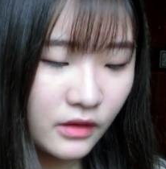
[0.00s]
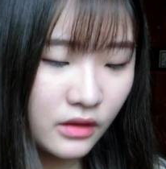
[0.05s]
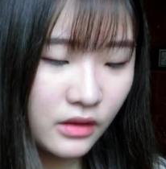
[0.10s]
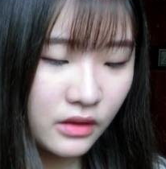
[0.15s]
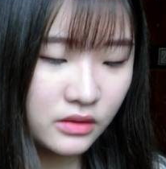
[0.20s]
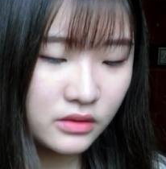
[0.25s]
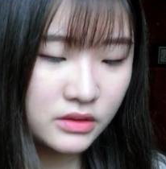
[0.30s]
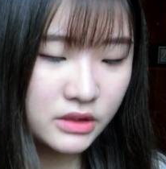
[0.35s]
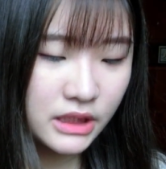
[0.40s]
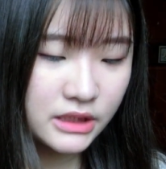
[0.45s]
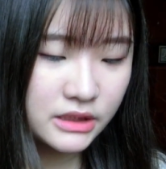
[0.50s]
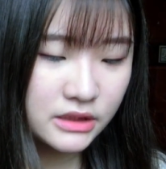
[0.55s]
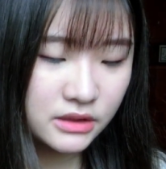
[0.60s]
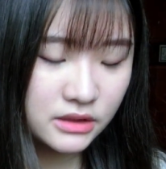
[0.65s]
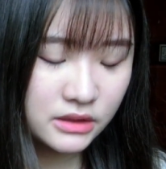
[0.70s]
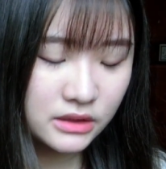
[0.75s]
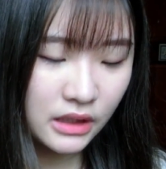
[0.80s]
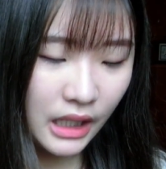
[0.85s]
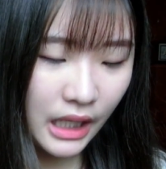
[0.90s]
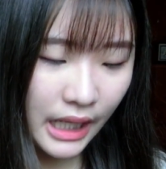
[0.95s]
然后再
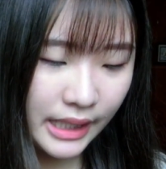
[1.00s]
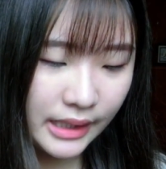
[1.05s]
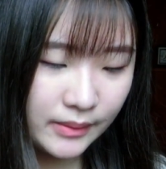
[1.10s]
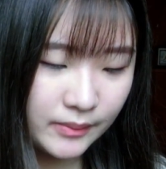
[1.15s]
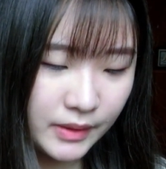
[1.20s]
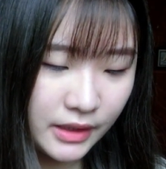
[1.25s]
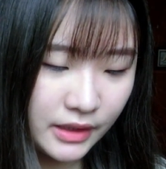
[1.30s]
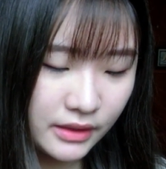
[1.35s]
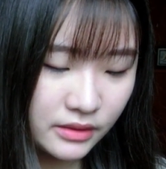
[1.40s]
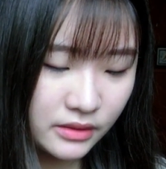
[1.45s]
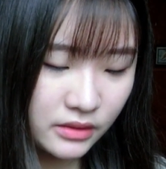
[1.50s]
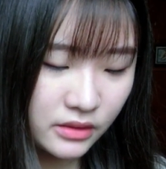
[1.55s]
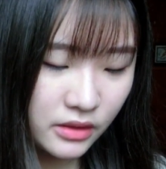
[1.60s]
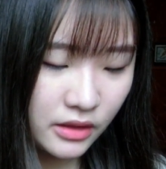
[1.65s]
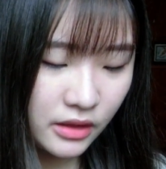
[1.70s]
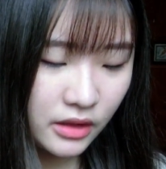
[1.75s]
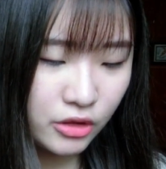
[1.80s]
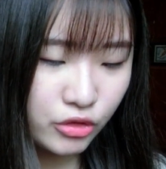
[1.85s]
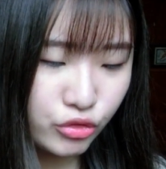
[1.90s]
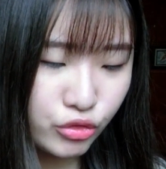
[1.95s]
是海绵，
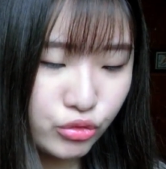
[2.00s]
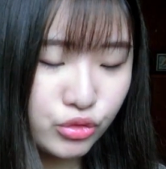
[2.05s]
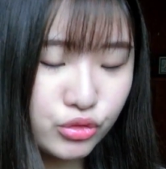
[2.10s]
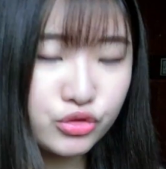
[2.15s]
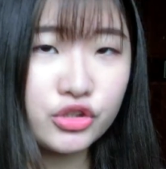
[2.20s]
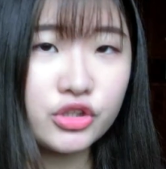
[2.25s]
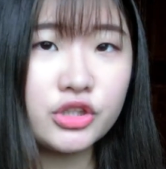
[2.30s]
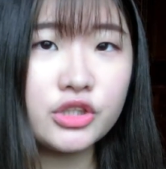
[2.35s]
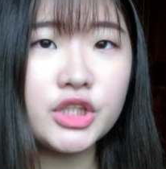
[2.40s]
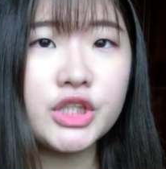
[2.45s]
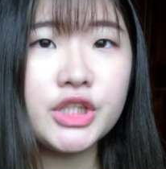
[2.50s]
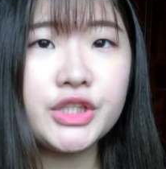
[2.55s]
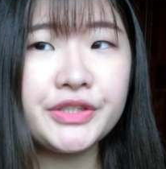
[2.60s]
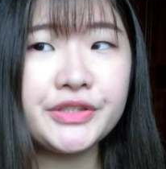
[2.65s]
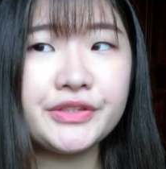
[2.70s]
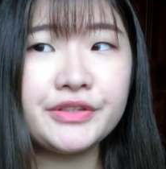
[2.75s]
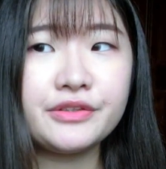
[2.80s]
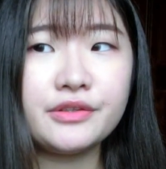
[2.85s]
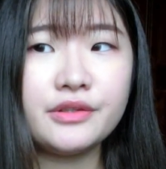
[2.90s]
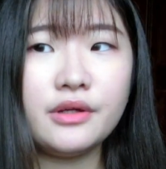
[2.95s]
因为我觉得。
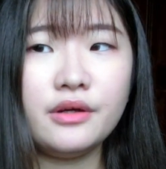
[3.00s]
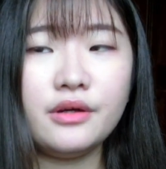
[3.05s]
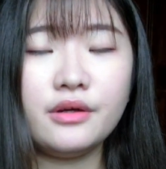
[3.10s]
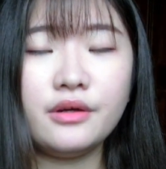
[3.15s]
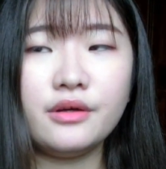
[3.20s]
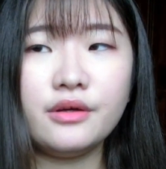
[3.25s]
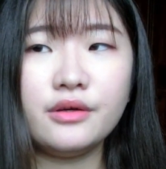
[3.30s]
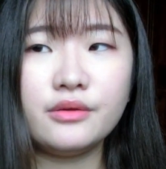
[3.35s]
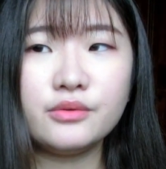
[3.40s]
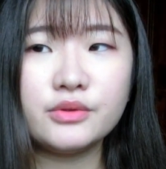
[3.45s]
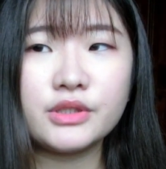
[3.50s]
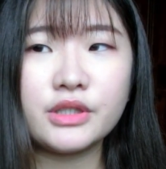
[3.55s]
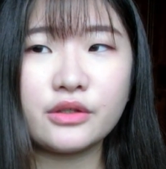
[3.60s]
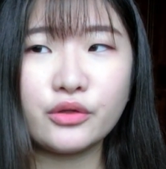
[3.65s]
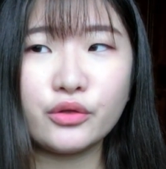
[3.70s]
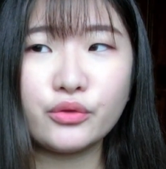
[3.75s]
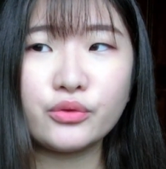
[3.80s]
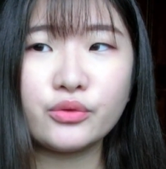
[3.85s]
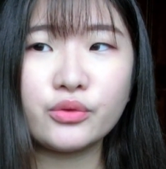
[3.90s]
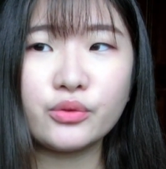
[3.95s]
呃，我想
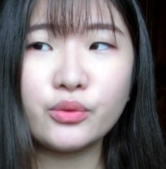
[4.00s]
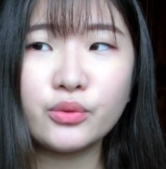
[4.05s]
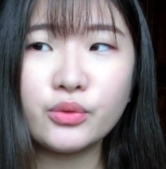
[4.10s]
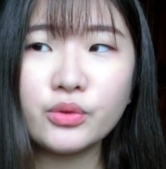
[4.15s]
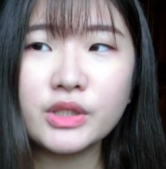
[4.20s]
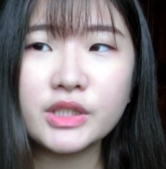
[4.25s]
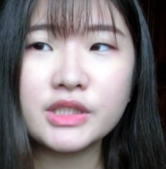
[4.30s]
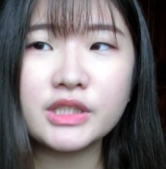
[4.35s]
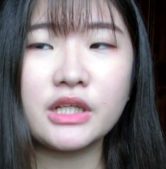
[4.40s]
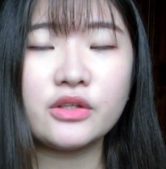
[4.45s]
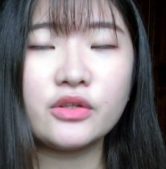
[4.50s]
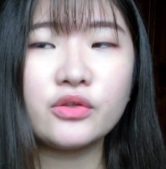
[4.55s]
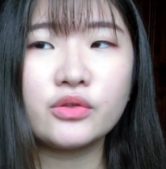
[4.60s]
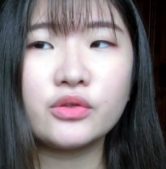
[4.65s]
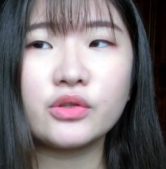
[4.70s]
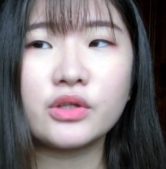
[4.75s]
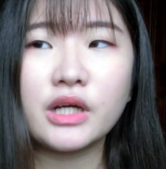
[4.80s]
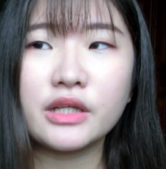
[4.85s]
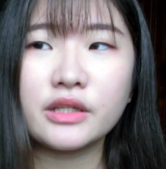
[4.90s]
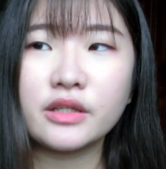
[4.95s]
用用，我会想用
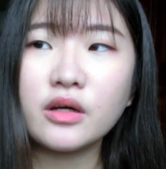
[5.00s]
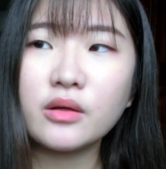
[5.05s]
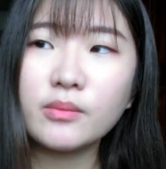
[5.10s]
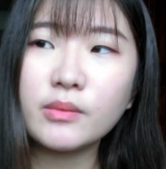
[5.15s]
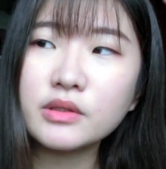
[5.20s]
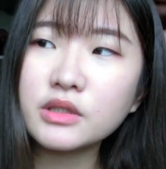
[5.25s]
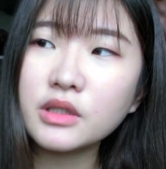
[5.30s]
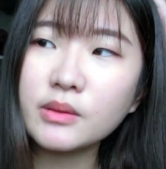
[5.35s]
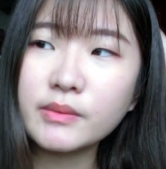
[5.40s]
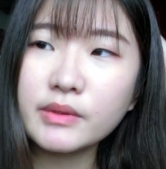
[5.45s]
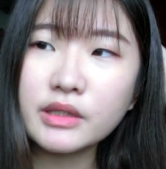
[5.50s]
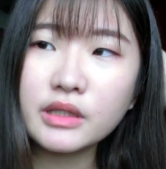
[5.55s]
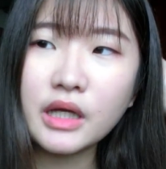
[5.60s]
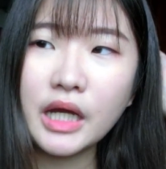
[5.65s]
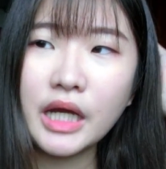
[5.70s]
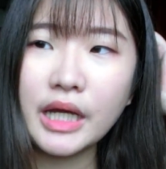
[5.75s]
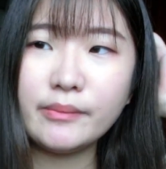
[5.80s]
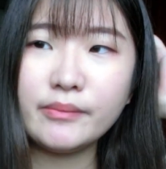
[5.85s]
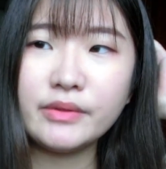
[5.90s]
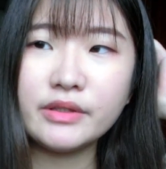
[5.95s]
用看淘宝上面的
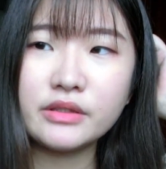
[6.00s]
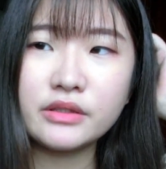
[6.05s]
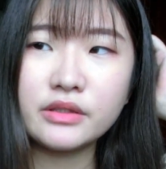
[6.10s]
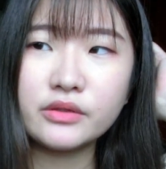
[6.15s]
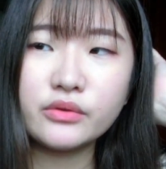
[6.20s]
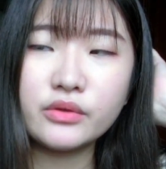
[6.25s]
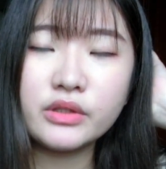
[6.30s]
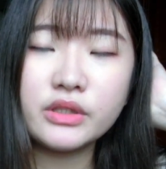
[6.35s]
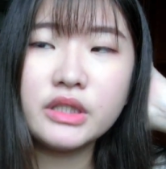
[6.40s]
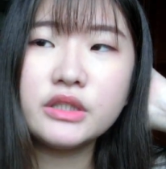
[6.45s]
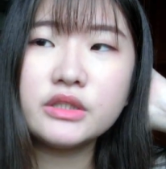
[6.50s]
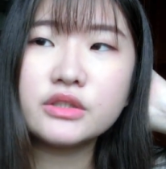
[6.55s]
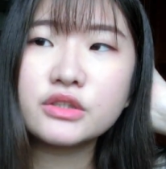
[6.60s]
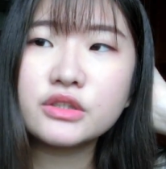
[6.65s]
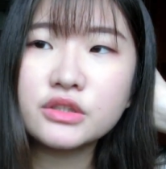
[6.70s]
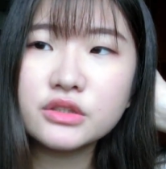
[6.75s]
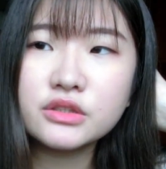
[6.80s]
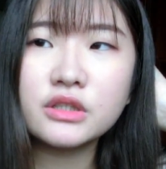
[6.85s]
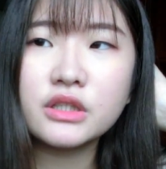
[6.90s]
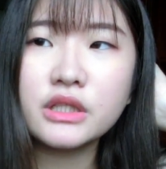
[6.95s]
海的原因，
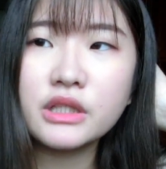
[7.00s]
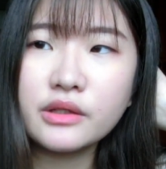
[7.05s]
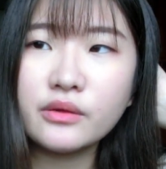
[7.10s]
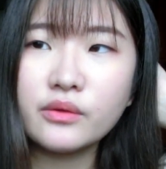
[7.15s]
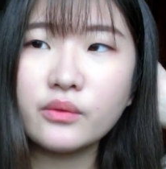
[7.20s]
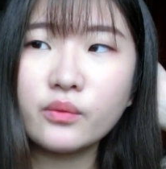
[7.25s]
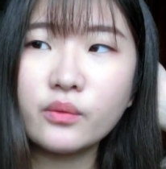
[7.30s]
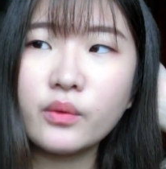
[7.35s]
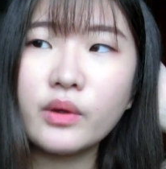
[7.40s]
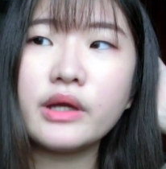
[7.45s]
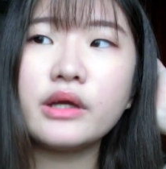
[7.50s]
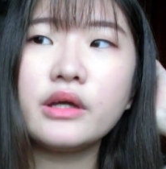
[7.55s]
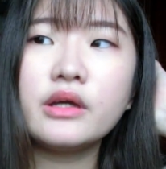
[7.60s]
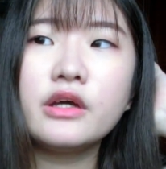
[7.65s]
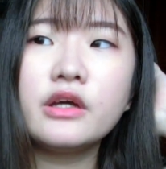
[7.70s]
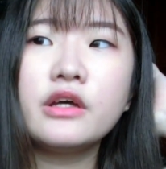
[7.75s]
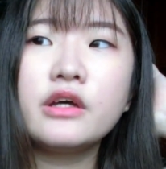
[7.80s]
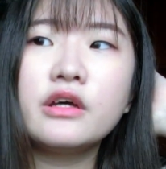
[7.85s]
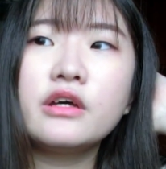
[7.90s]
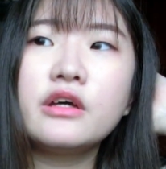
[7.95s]
是因为，
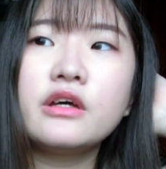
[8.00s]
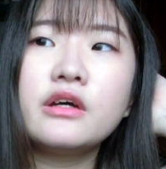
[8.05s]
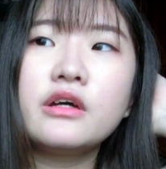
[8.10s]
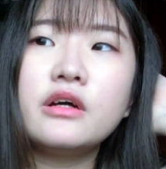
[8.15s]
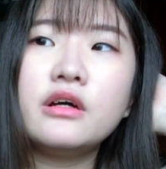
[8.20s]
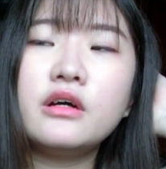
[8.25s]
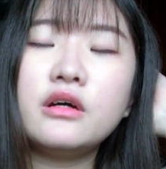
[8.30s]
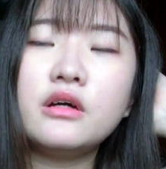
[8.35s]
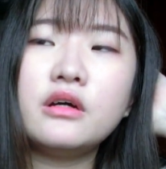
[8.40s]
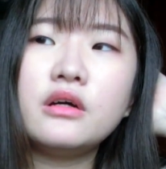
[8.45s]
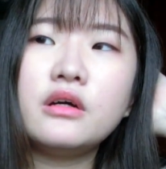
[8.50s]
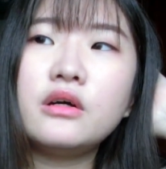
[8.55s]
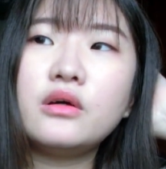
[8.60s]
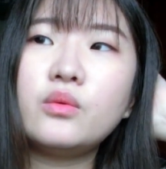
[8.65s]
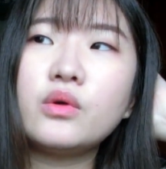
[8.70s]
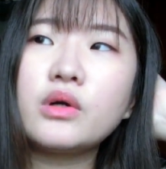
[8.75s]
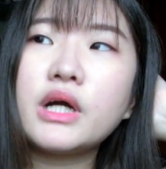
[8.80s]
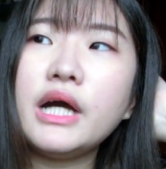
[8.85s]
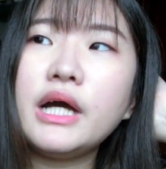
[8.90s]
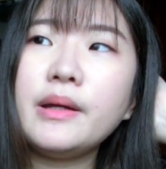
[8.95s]
呃，
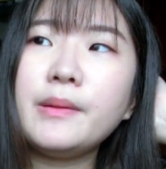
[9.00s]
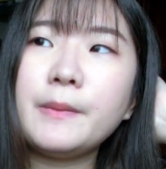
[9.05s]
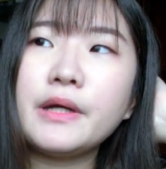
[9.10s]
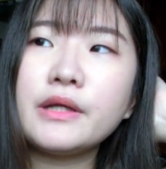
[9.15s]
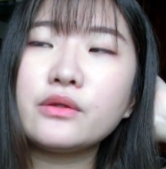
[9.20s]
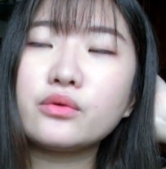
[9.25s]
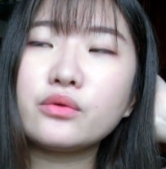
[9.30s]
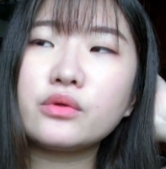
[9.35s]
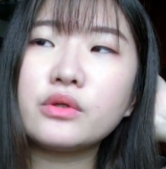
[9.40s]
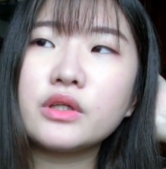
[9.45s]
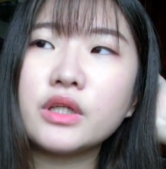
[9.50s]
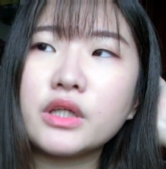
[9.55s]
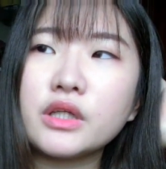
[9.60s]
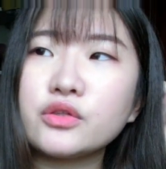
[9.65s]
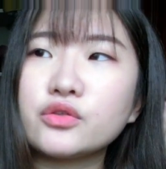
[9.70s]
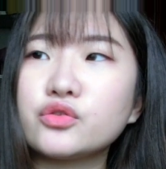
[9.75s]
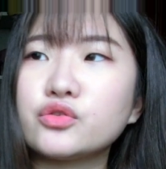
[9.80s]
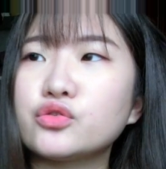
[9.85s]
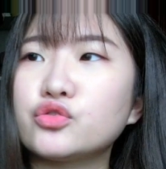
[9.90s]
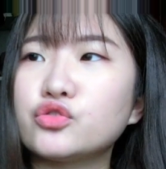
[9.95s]
我看蛮多
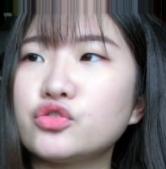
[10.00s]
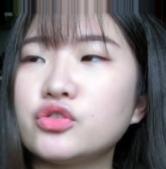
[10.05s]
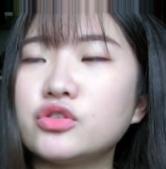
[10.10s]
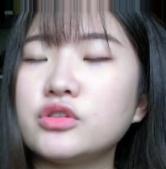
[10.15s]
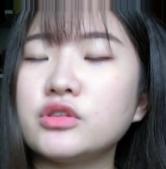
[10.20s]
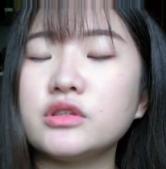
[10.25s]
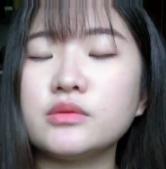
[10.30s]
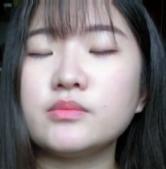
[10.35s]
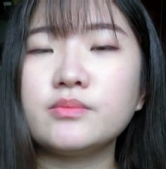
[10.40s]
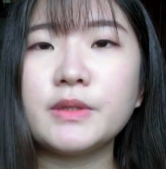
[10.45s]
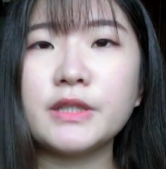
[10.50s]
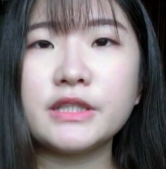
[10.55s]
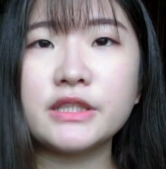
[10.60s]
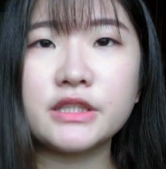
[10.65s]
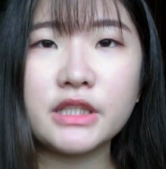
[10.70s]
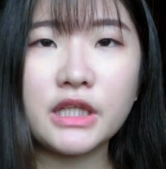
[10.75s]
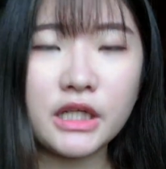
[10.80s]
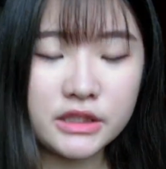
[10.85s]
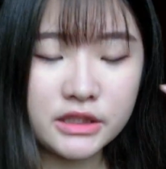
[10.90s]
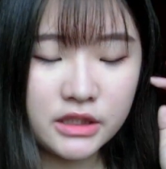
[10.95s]
人就是评
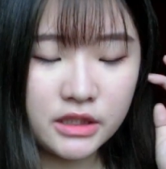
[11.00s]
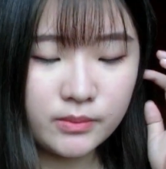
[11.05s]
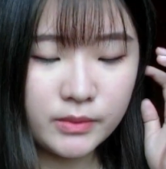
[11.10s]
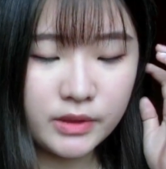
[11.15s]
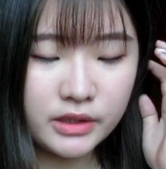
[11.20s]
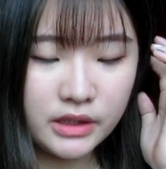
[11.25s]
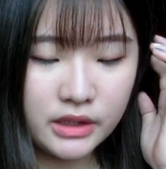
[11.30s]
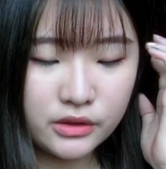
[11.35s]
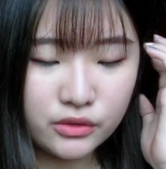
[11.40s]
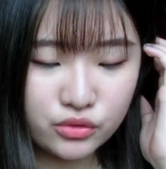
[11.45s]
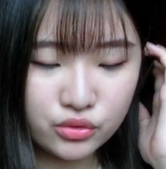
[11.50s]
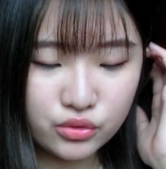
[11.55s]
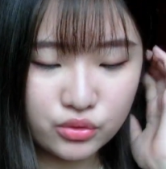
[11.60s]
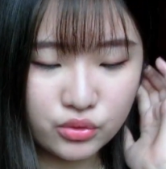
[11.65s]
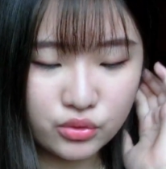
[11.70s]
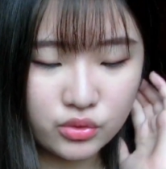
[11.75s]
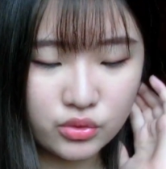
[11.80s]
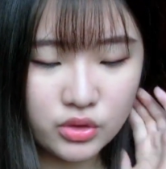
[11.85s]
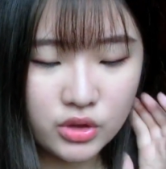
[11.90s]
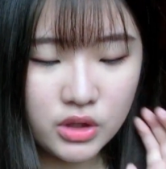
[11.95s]
价上面来
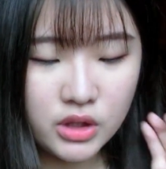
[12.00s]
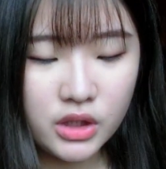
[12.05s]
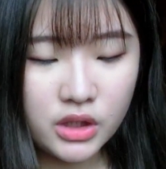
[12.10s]
说，